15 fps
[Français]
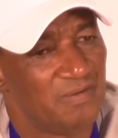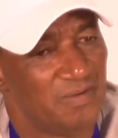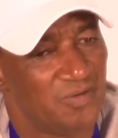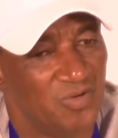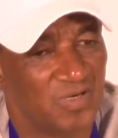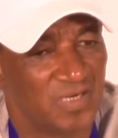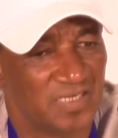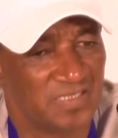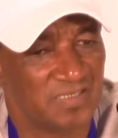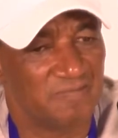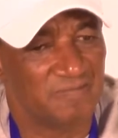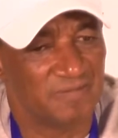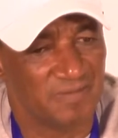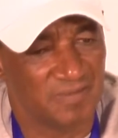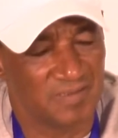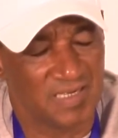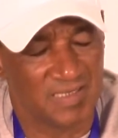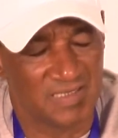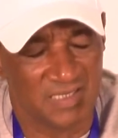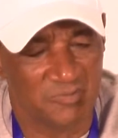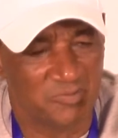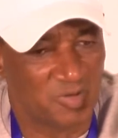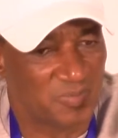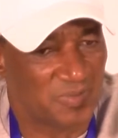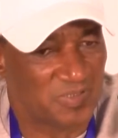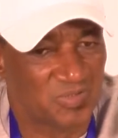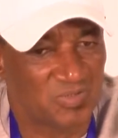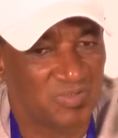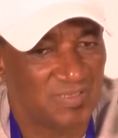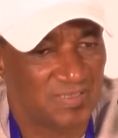Donc, les gens, il y a que la
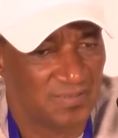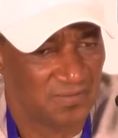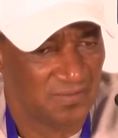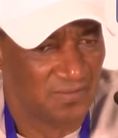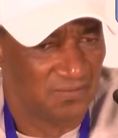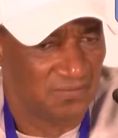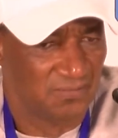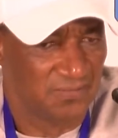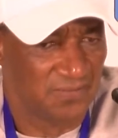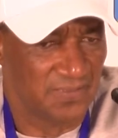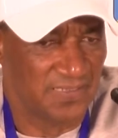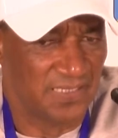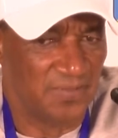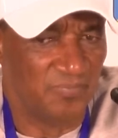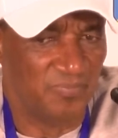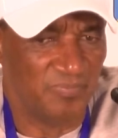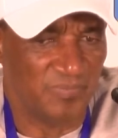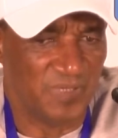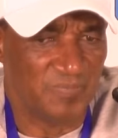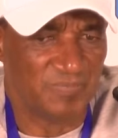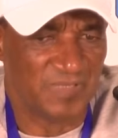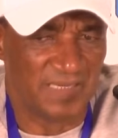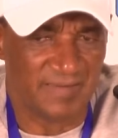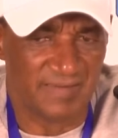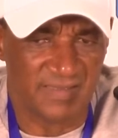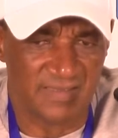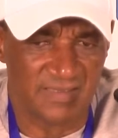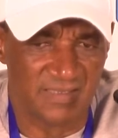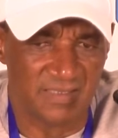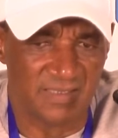formation ce qui a même
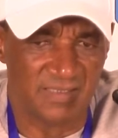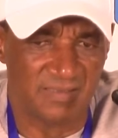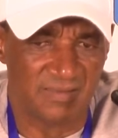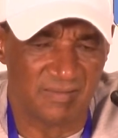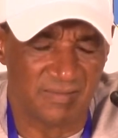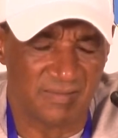tendance à,